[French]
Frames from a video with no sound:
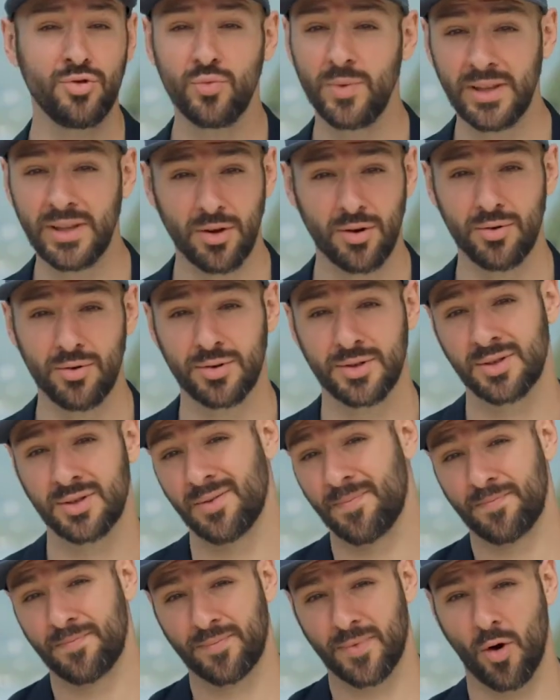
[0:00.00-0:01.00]
nuit de luxe
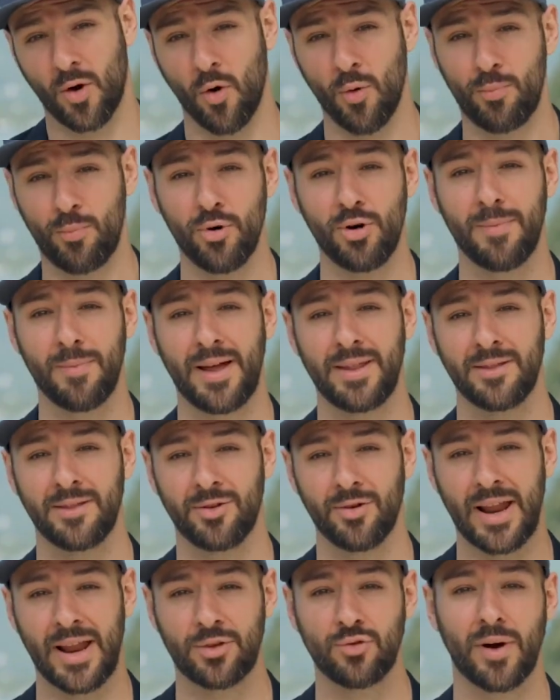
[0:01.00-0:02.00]
au Pullman
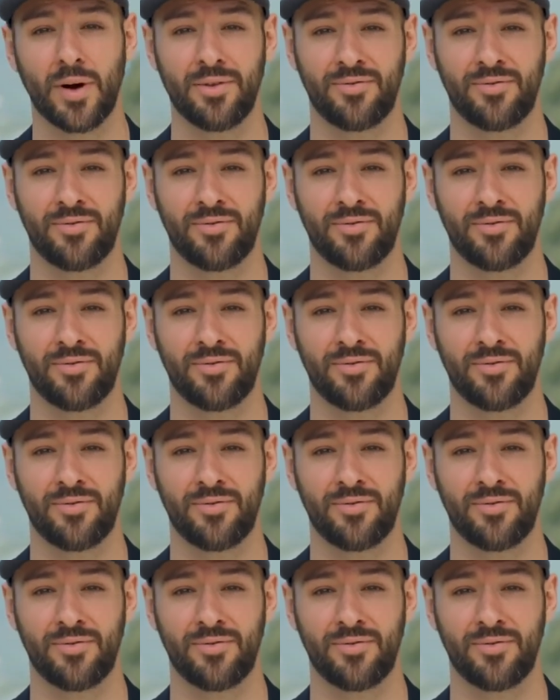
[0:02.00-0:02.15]
de la Tour